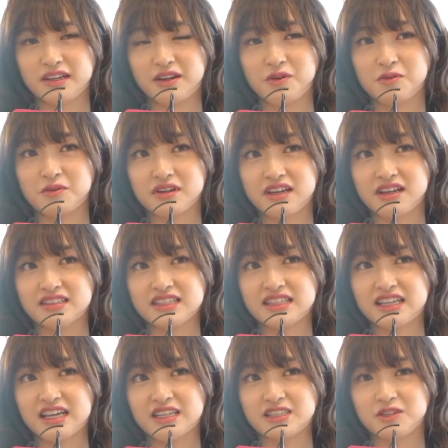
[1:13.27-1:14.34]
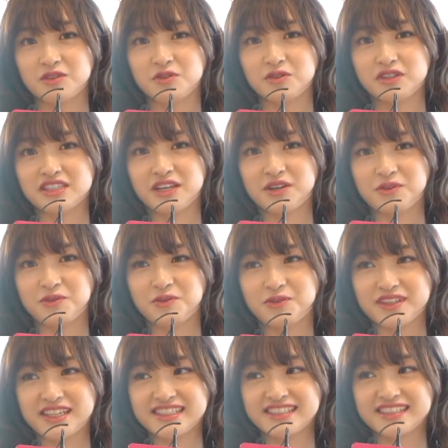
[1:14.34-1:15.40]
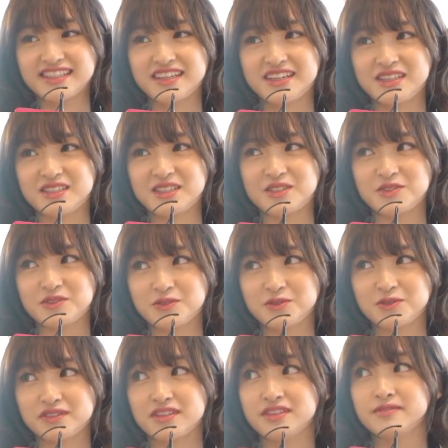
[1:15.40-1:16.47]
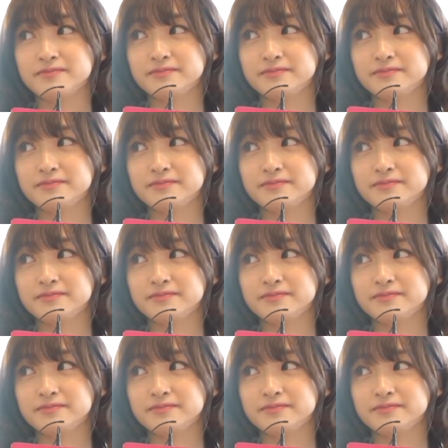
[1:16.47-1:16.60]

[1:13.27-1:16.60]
然后我刚刚在台上都有点想哭，但是忍住了，